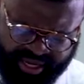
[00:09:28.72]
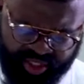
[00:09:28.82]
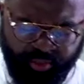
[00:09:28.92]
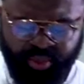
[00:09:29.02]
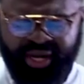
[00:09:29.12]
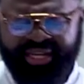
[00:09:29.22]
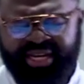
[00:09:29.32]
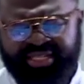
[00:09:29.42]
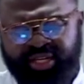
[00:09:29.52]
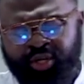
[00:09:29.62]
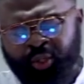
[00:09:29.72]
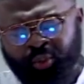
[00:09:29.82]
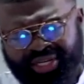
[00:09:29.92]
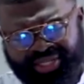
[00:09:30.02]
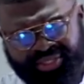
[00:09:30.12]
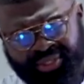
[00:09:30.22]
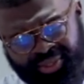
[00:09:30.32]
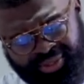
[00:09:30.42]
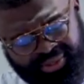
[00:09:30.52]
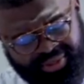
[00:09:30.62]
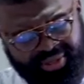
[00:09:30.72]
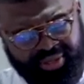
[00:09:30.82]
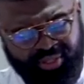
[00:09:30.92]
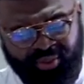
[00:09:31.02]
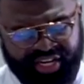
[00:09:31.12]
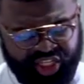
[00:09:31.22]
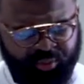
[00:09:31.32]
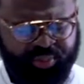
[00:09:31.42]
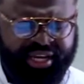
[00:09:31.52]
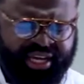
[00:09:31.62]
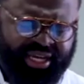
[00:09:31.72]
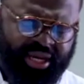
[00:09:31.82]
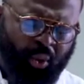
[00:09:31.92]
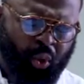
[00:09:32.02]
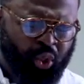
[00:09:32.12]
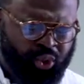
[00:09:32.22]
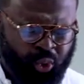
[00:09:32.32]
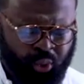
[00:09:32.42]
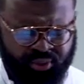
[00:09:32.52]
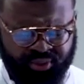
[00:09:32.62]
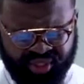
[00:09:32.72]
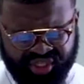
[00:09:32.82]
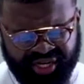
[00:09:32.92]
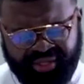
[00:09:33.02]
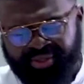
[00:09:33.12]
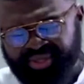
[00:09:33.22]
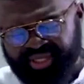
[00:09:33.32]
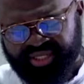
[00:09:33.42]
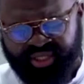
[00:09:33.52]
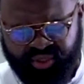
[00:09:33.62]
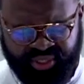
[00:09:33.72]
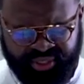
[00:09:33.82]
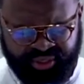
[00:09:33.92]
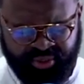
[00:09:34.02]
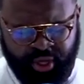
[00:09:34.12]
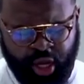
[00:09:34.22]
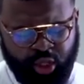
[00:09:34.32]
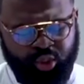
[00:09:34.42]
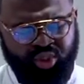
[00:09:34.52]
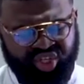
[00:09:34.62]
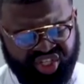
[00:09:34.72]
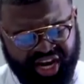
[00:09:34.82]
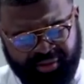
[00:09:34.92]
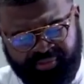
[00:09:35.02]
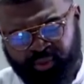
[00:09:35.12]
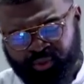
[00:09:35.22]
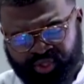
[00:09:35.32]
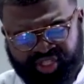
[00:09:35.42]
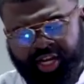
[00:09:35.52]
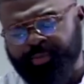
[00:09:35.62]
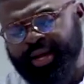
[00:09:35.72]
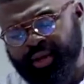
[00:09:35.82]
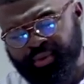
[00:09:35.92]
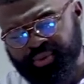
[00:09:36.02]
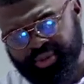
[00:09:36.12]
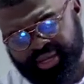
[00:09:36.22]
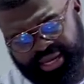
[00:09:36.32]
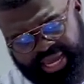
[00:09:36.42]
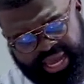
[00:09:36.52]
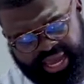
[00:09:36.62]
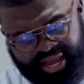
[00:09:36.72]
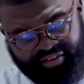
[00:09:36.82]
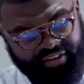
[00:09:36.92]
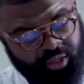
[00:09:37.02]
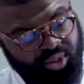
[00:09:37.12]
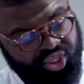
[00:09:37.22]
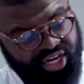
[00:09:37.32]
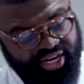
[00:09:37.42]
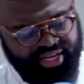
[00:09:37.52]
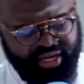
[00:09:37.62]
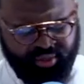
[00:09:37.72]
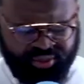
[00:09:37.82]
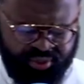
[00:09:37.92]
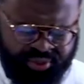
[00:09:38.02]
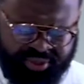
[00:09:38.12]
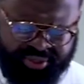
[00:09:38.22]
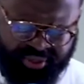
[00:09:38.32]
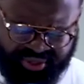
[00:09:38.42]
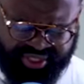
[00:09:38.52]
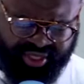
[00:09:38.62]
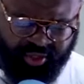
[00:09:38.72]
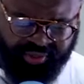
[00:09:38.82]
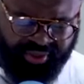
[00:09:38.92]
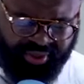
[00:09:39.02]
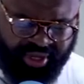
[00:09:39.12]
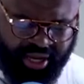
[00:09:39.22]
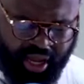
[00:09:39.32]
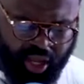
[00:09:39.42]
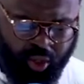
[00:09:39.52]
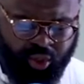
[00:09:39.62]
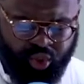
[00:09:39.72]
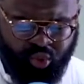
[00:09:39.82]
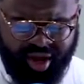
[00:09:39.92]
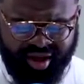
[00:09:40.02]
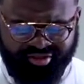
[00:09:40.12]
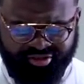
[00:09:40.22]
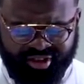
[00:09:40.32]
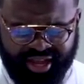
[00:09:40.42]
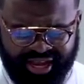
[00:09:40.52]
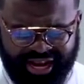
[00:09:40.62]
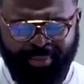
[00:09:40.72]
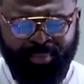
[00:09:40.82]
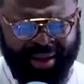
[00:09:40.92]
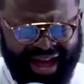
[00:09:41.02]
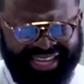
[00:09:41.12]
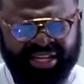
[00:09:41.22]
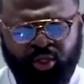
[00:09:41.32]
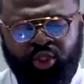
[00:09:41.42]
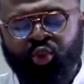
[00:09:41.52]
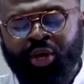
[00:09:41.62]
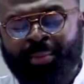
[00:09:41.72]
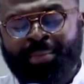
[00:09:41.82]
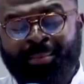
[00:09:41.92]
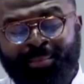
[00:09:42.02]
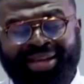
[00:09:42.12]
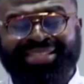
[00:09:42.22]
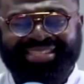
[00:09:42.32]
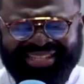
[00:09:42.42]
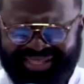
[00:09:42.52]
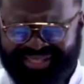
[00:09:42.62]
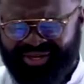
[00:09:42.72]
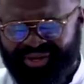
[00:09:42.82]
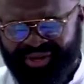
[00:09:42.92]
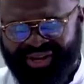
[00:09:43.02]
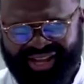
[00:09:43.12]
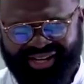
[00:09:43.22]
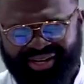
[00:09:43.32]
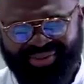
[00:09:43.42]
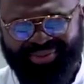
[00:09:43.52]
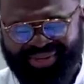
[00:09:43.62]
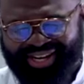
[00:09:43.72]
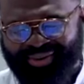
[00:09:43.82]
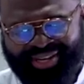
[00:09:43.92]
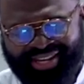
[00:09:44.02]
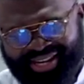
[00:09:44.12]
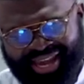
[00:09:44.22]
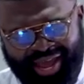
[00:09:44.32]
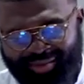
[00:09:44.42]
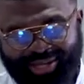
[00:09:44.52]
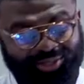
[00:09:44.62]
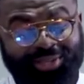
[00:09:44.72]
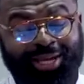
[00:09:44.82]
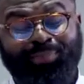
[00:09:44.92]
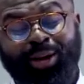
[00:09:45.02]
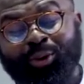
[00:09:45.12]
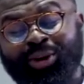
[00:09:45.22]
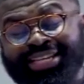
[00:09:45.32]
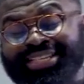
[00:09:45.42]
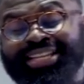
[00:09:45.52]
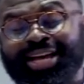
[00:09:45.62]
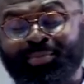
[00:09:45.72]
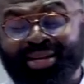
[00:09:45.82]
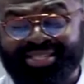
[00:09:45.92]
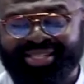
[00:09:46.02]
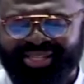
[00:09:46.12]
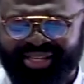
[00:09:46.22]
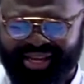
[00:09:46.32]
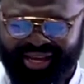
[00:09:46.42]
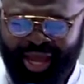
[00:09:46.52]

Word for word: Raison pour laquelle, Seigneur, nous laissons ton esprit au contrôle de chacune des situations, de chaque mot, de chaque parole, afin que chacun dans ce culte d'enseignement reçoivent la part qui ne sera même pas dit Seigneur. Alléluia, oui, parce que ta parole a cette capacité.